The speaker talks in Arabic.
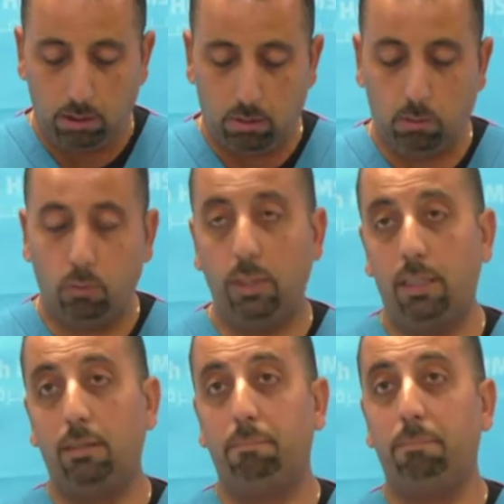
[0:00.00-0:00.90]

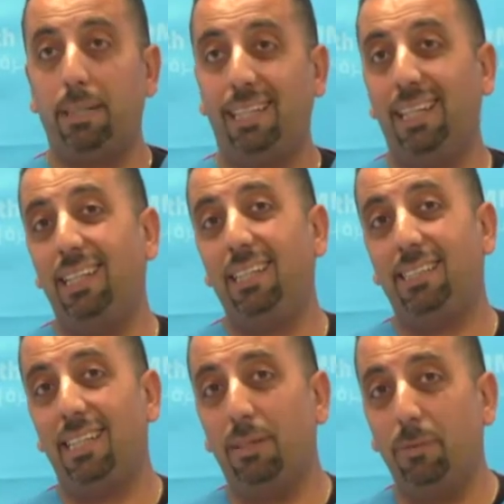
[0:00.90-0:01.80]
وخلال
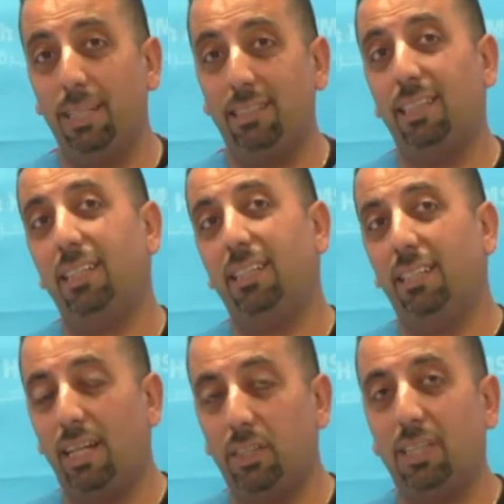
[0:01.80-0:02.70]
السنوات
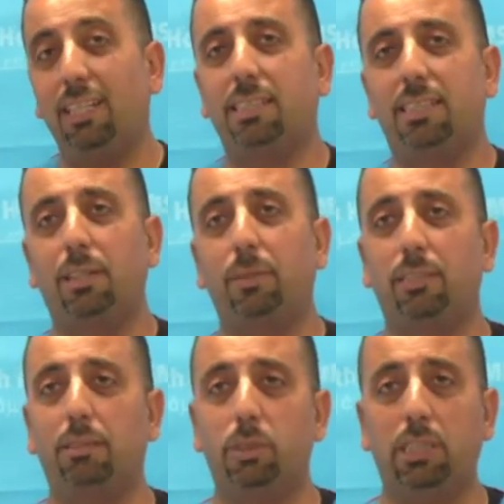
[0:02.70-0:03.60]
العشرات السنوات
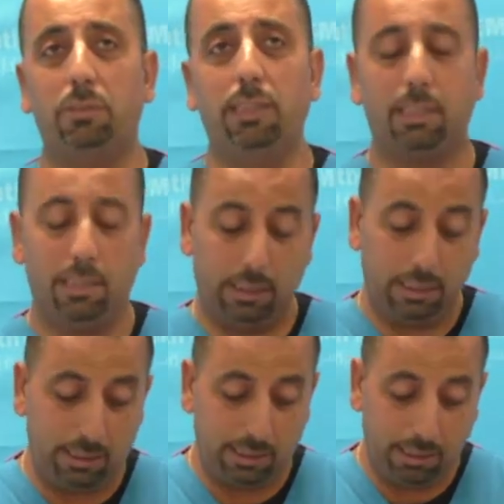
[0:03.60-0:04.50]
المستشفى
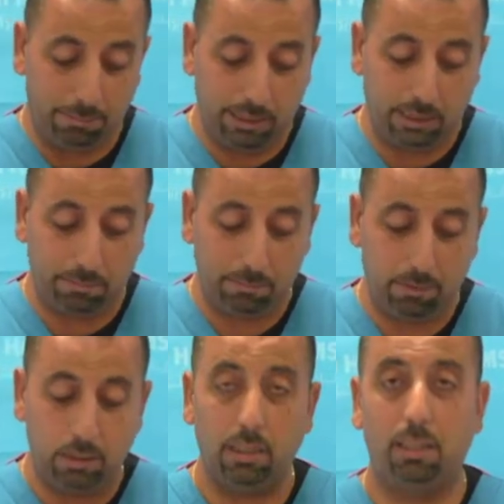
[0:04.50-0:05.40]
الانجليزي لم يتم
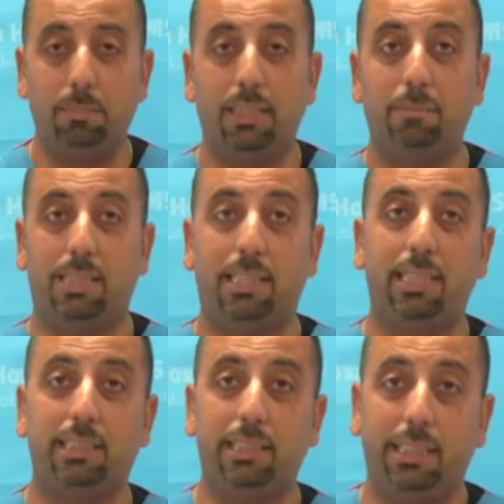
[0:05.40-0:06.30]

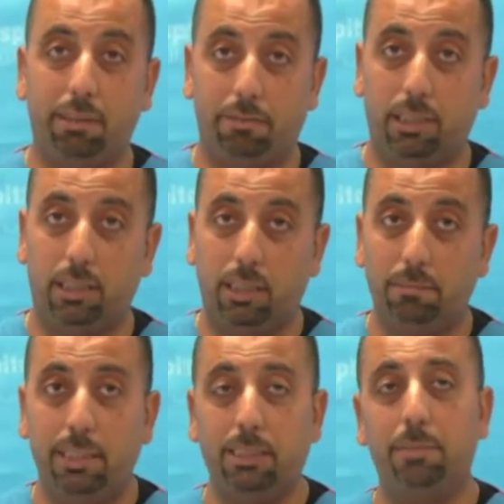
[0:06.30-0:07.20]
الميزانيات الكافيه
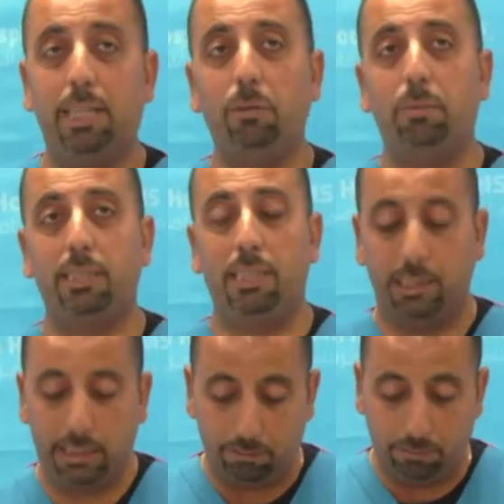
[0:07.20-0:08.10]
لم يتم تحويل الميزانيات
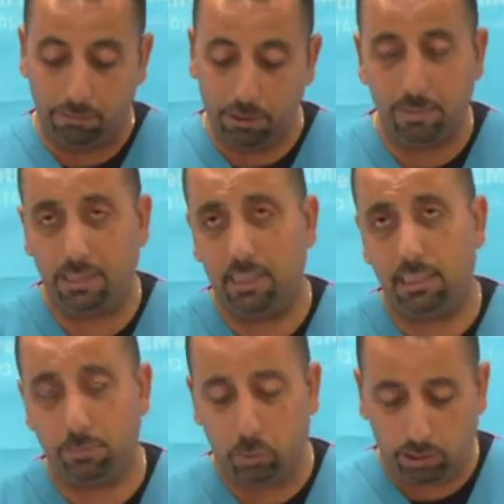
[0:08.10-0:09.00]
الكافيه فيش
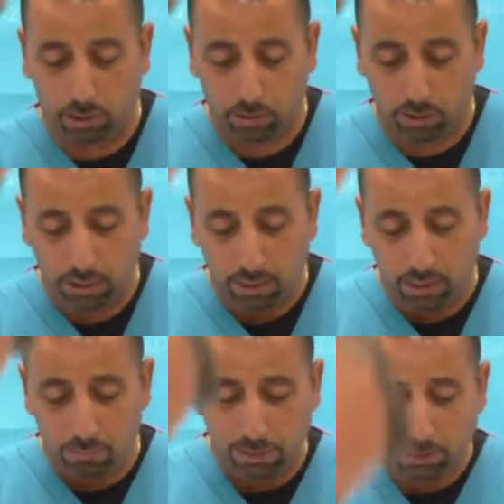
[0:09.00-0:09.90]
ميزانيات بتوصل لهون
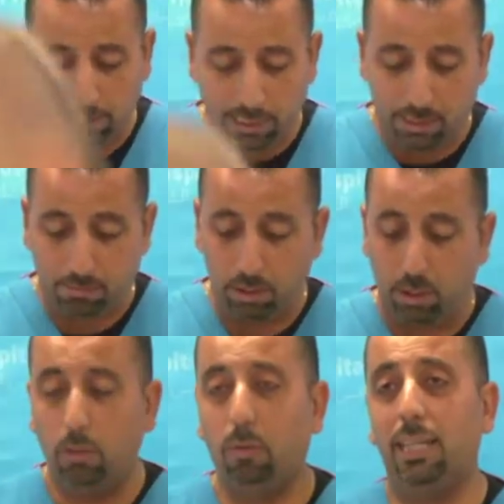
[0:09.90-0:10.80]
مثل ما لازم
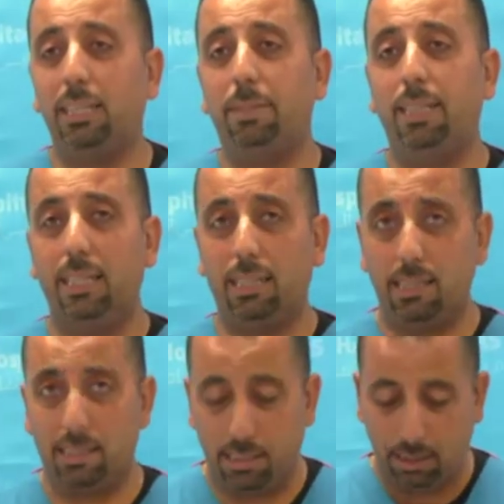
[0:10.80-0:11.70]
وهذا
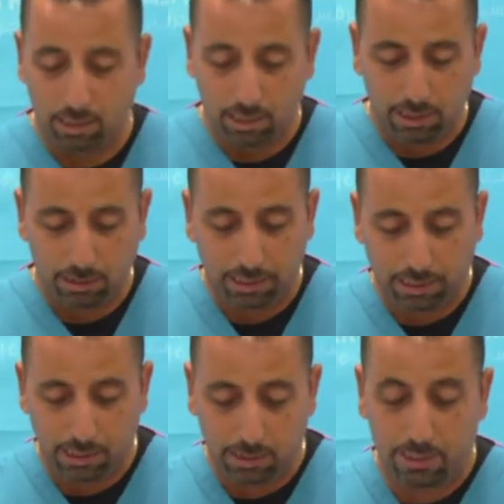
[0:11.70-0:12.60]
بينعكس هذا
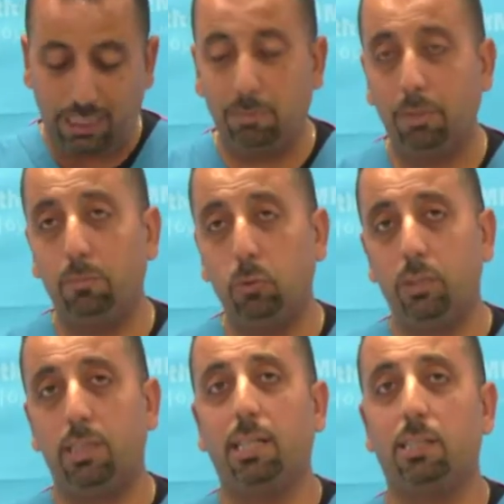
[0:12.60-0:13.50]
بينعكس بشكل
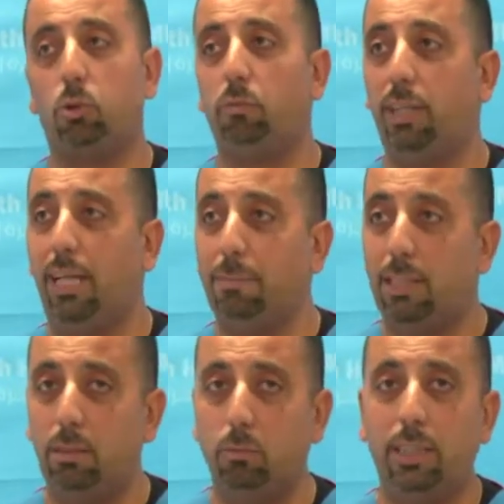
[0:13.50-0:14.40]
ملموس على ظروف
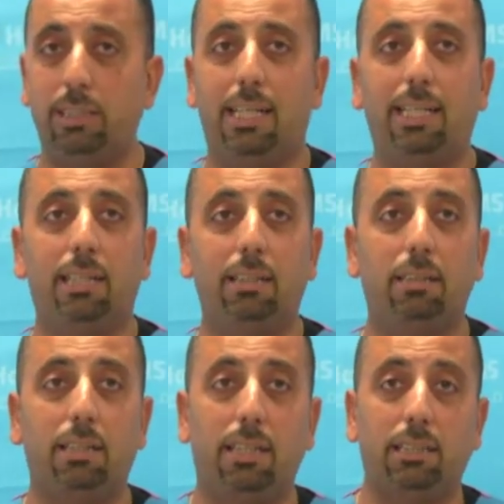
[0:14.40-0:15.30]
العمل وايضا على
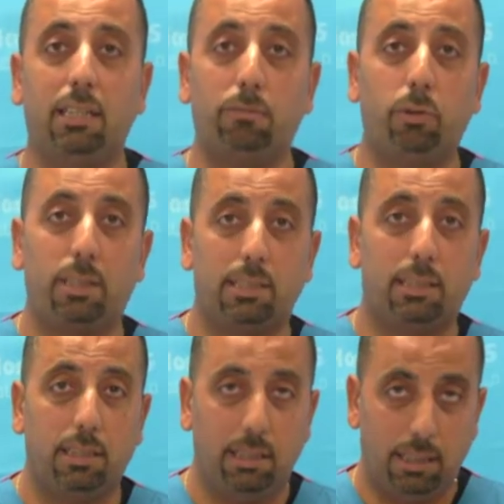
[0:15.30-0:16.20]
اعطاء فرص
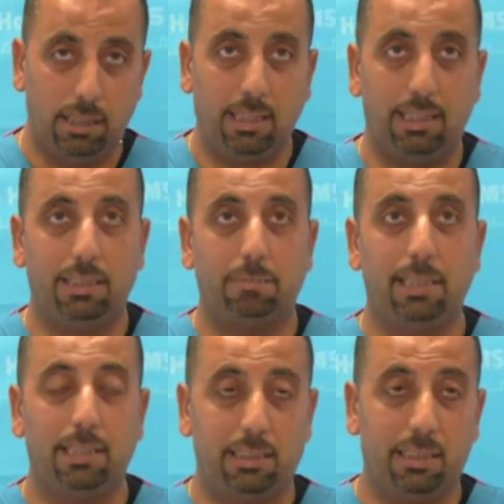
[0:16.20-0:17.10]

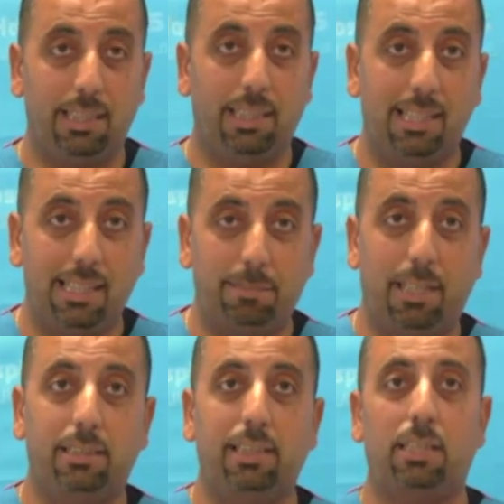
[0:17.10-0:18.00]
الخدمات اللي لازم
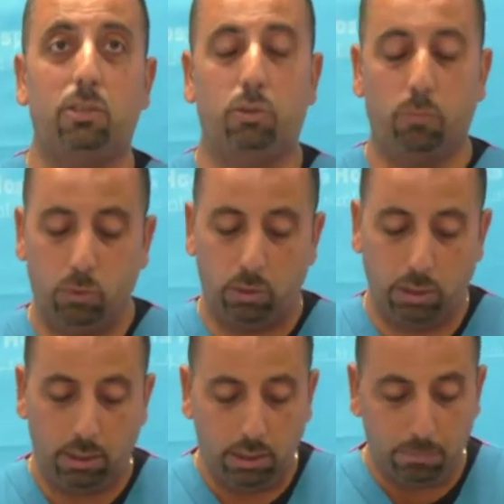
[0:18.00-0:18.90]
نعطيها للجمهور
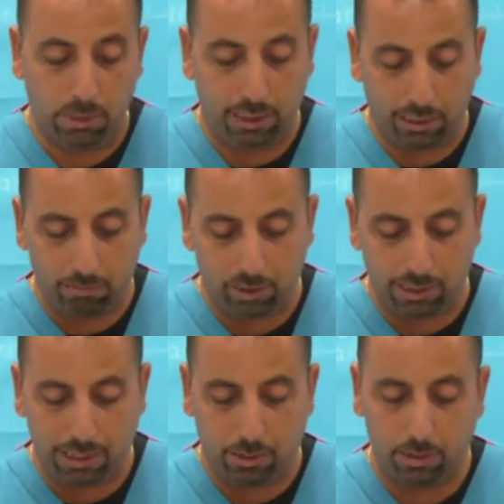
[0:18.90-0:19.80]
بشكل
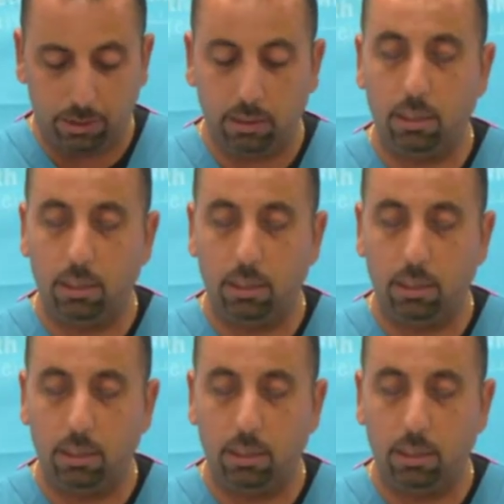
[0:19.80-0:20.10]
متساوي